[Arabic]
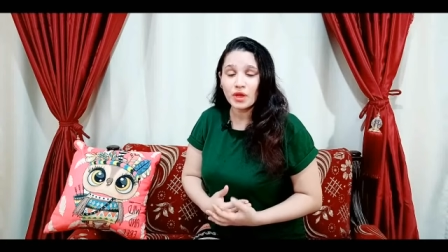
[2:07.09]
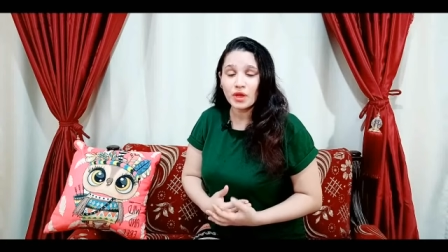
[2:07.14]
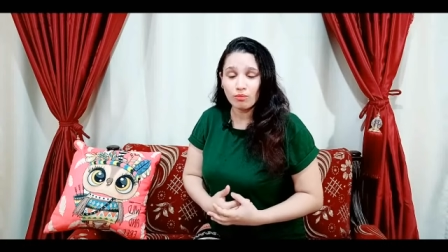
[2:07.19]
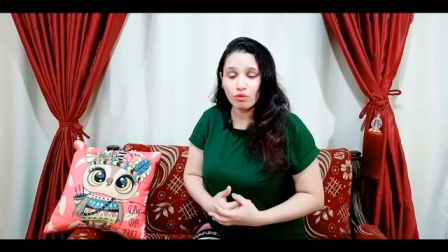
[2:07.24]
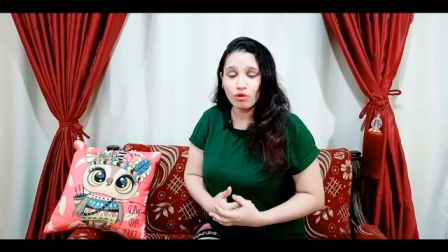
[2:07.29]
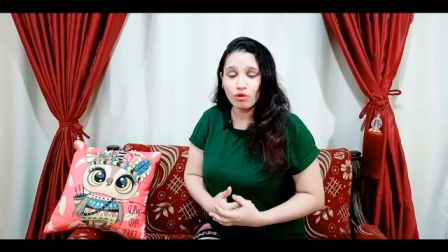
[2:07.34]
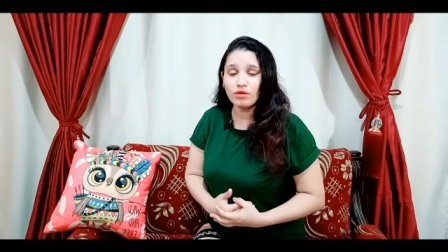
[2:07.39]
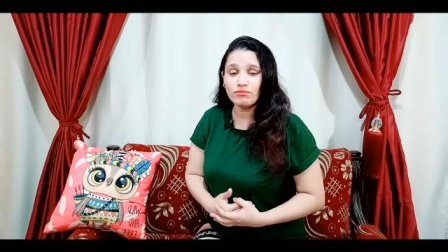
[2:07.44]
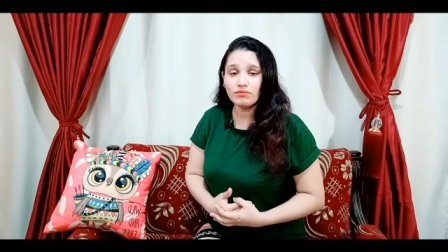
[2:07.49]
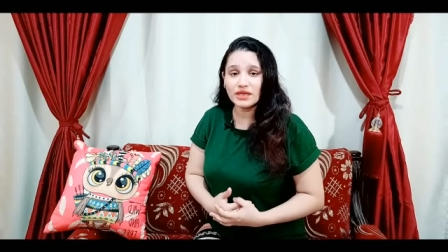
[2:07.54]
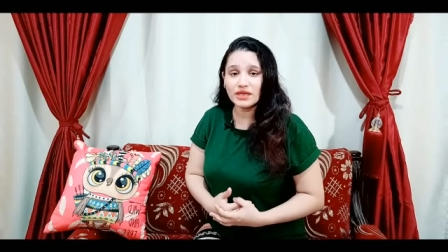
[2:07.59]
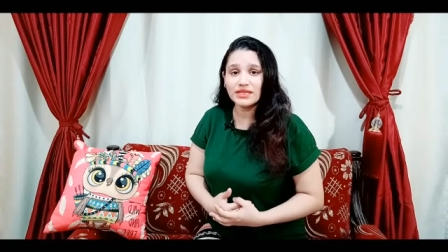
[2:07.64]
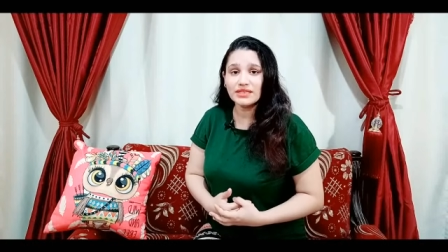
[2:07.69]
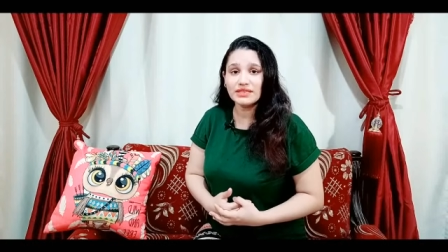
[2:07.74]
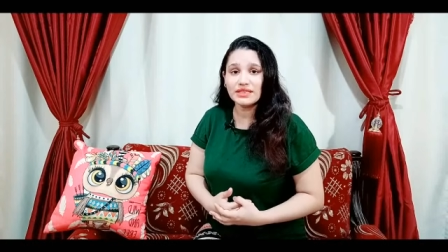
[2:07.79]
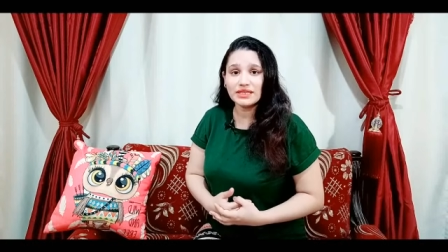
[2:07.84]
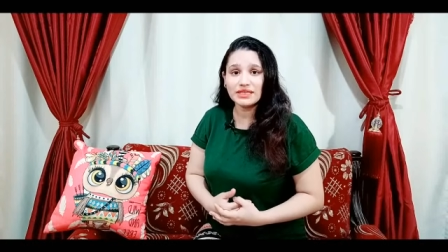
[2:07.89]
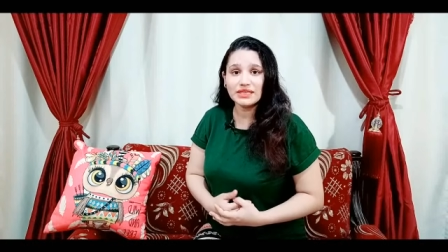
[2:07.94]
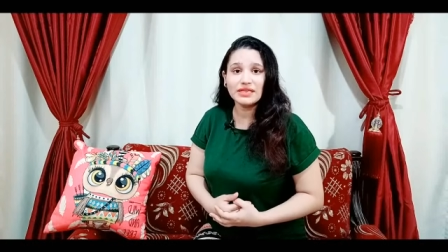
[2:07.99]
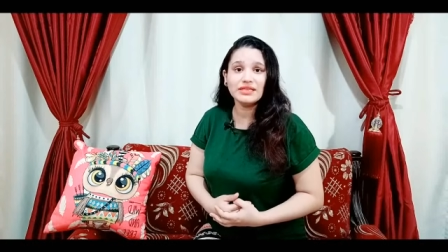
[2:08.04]
مهمه
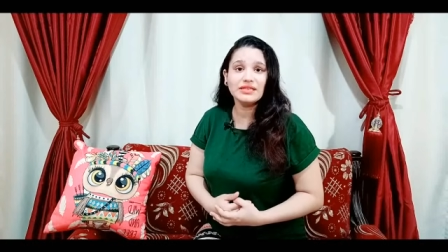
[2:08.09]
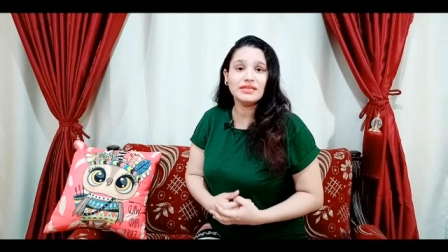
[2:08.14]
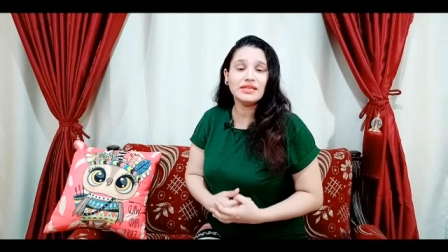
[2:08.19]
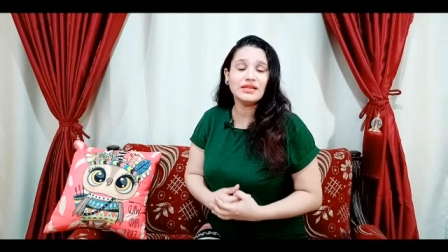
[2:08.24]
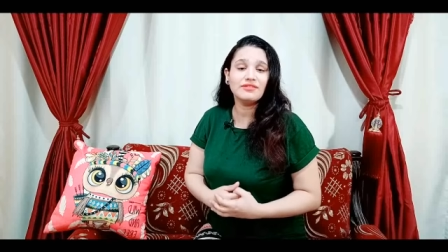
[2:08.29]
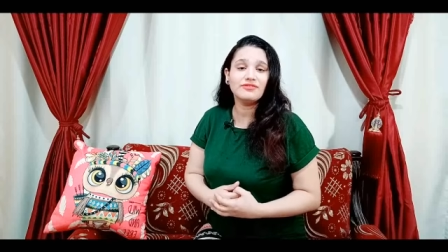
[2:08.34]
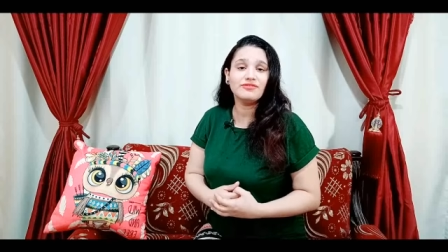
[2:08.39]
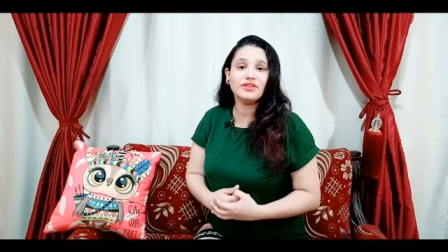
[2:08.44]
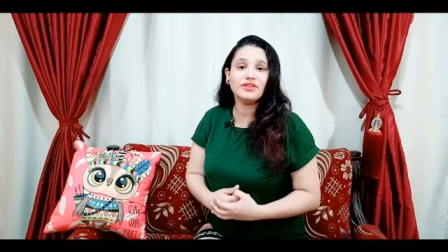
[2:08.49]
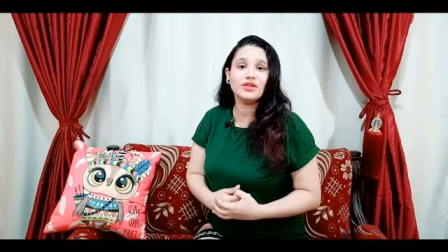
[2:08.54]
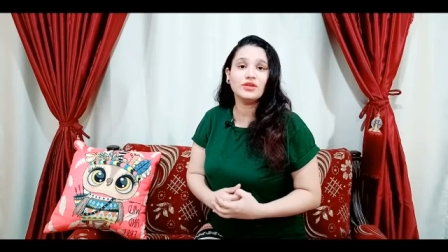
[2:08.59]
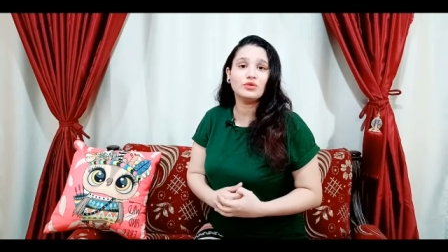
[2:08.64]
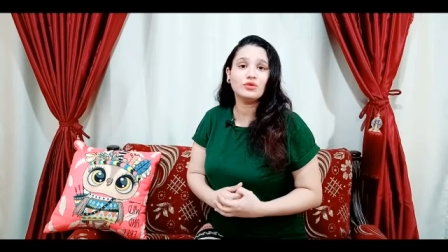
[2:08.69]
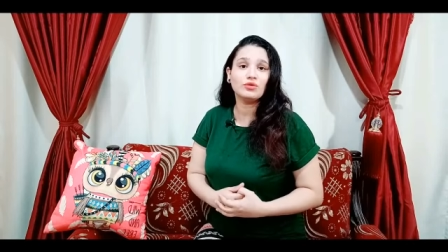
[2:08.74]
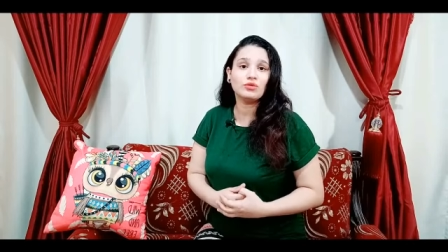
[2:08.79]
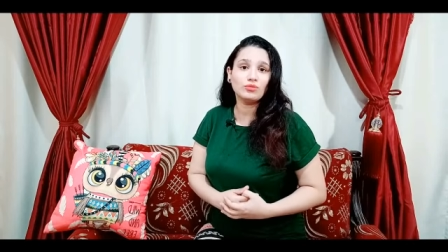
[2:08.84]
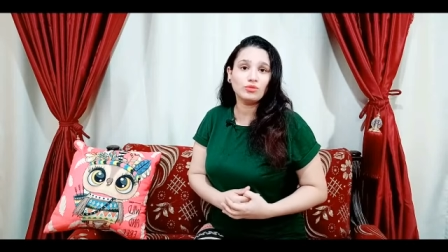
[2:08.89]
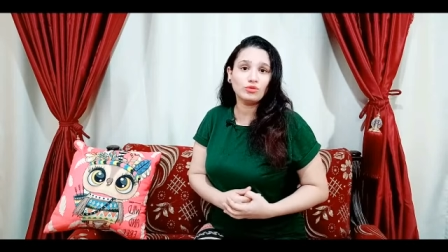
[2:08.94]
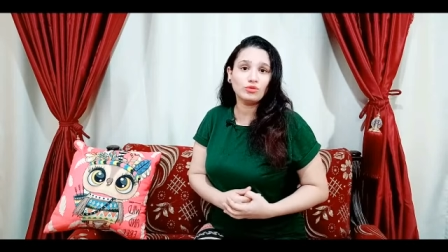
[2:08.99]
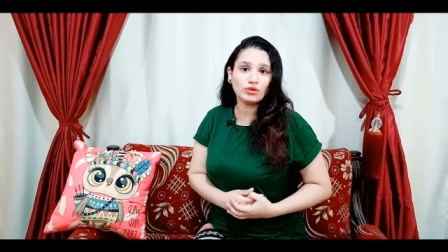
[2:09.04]
جدا جدا في
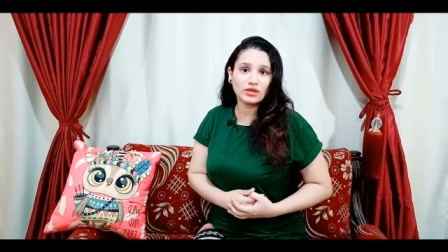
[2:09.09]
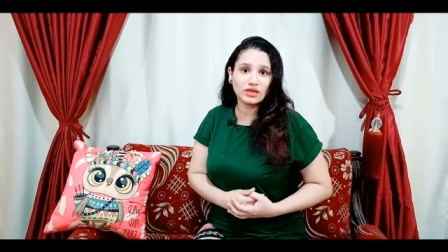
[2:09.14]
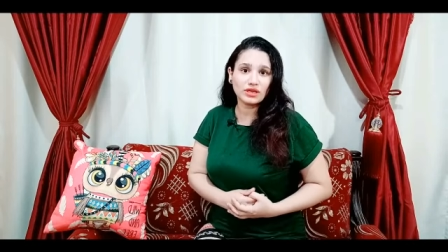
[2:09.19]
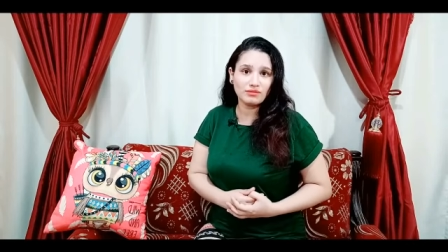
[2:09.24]
الامور